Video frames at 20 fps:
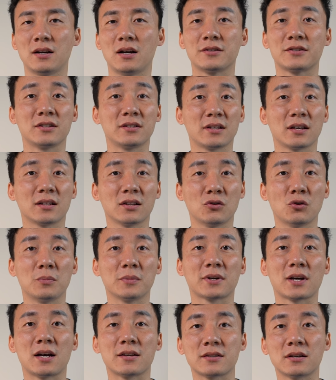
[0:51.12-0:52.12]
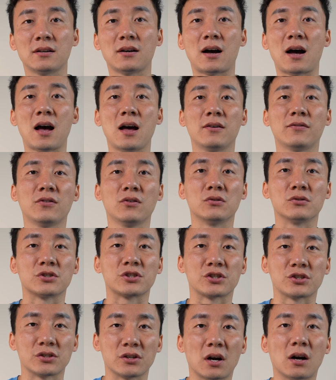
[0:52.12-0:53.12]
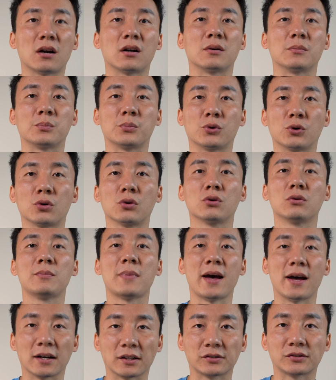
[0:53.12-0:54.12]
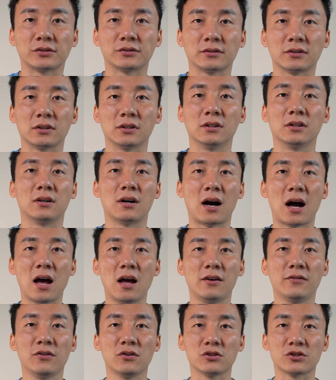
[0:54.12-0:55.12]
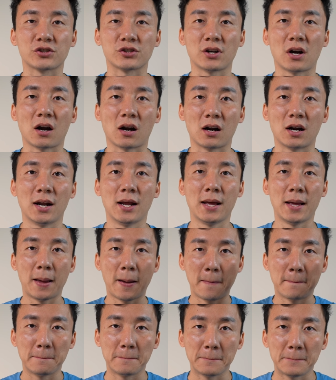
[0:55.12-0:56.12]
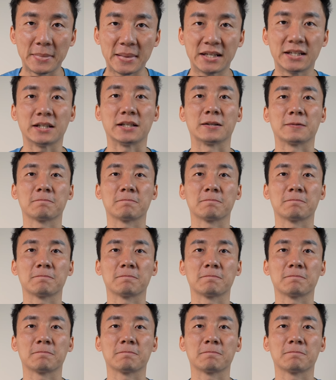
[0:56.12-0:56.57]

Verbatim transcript: 今天呢，我们开箱 iPhone 十二 Pro Max 和 iPhone 十二 mini。